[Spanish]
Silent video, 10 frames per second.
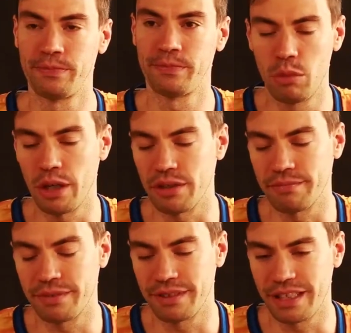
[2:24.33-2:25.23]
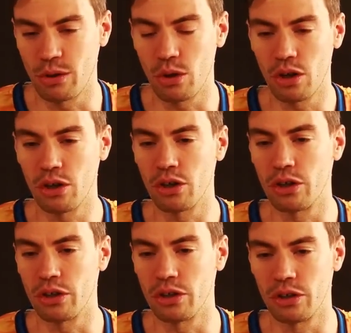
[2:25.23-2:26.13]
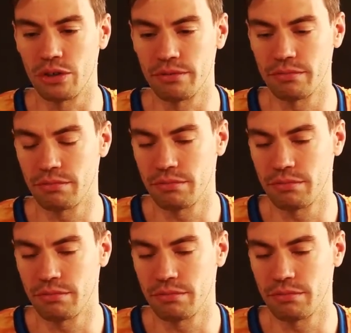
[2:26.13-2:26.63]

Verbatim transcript: Bueno, seguro